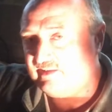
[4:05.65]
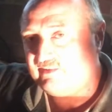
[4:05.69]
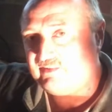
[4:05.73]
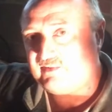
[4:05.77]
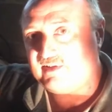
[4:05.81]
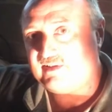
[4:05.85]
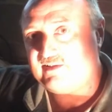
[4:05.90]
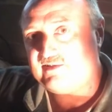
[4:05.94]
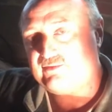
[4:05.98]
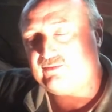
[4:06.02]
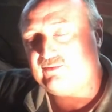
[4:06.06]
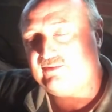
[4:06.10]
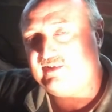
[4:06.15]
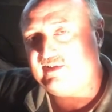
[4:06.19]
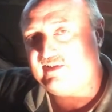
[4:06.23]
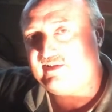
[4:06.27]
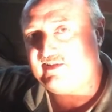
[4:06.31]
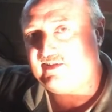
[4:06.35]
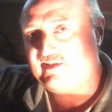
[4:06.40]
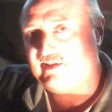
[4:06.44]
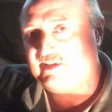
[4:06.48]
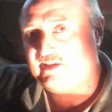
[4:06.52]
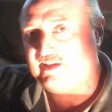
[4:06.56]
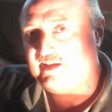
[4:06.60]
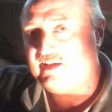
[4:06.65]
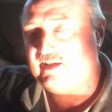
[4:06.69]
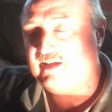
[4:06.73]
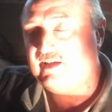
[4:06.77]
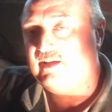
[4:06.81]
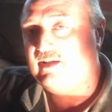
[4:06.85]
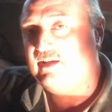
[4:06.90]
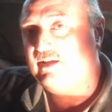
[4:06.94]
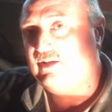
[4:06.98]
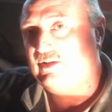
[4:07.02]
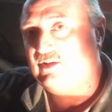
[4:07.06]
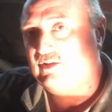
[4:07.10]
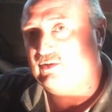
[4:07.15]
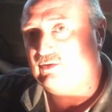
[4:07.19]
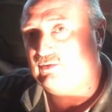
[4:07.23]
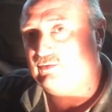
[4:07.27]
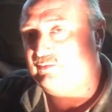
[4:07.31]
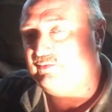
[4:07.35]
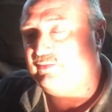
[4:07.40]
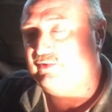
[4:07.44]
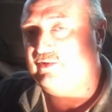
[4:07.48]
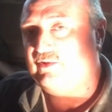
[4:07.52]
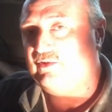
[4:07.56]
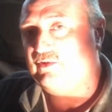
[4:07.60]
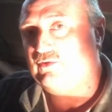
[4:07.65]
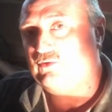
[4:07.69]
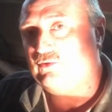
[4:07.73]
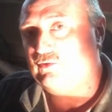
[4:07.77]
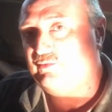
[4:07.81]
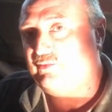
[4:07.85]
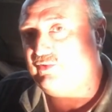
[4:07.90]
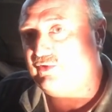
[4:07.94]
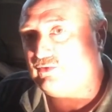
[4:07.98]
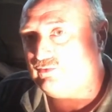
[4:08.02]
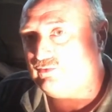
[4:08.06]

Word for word: les freins sont desserrés, on peut, on peut